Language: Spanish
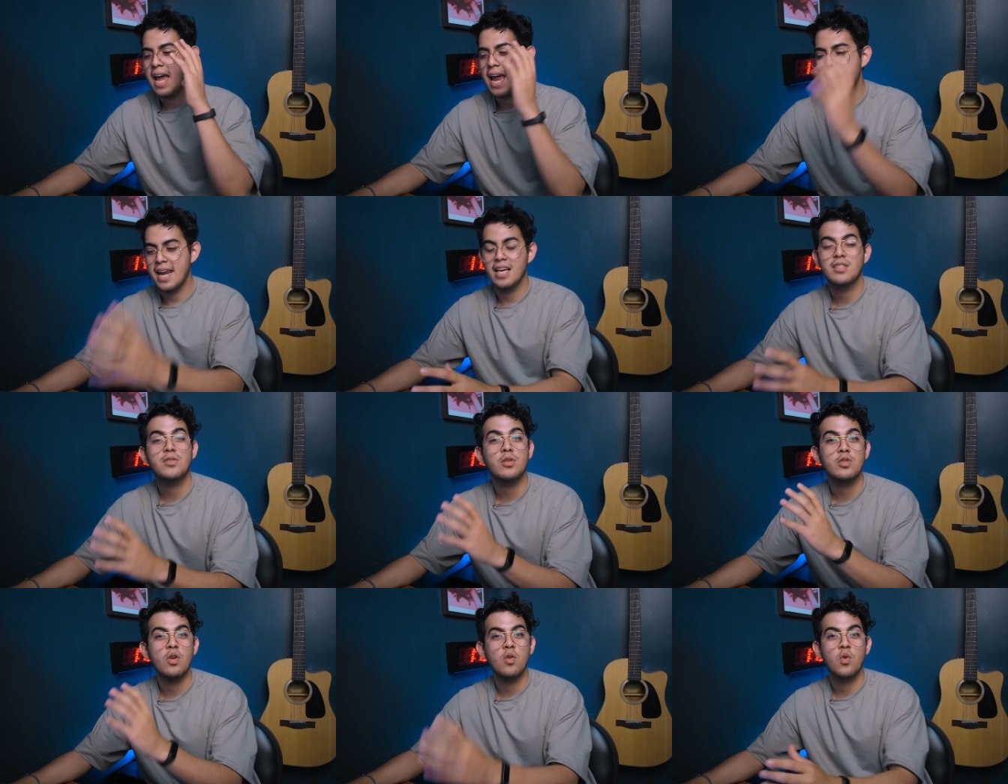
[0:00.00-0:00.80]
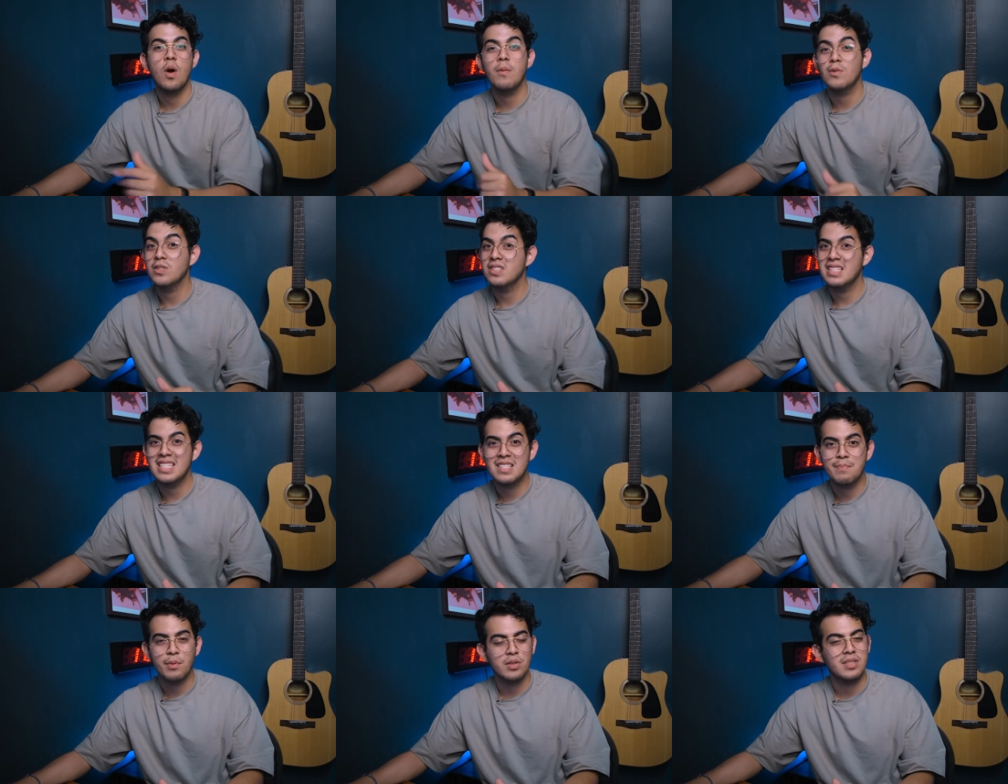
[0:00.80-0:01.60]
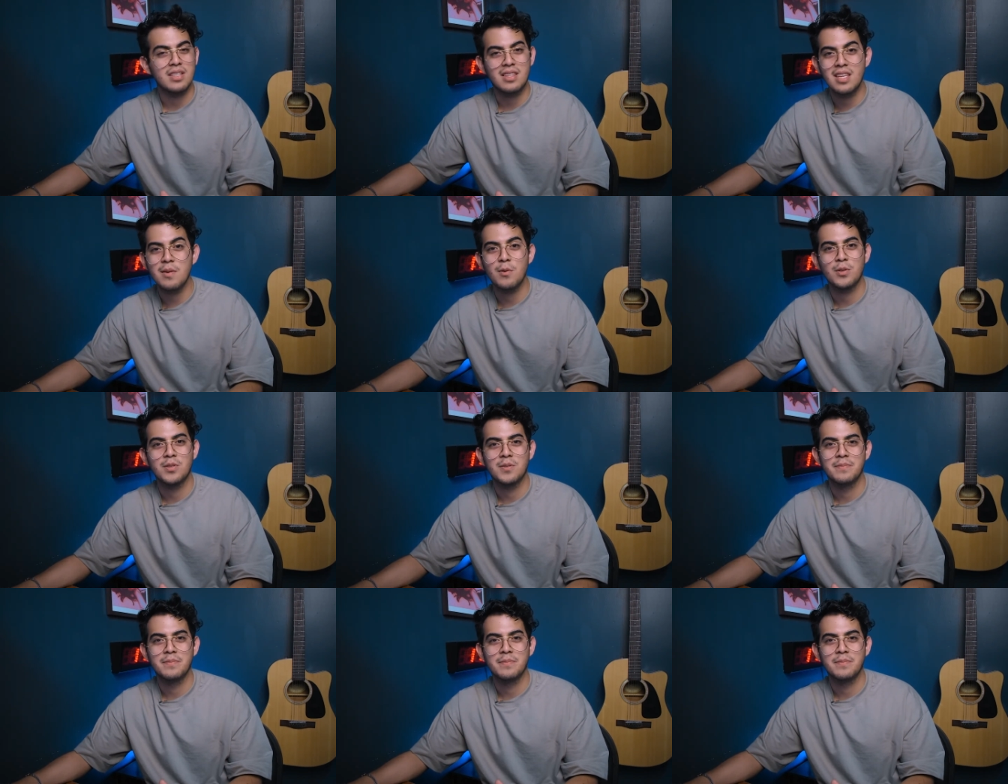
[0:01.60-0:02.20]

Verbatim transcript: en estos nuevos dispositivos.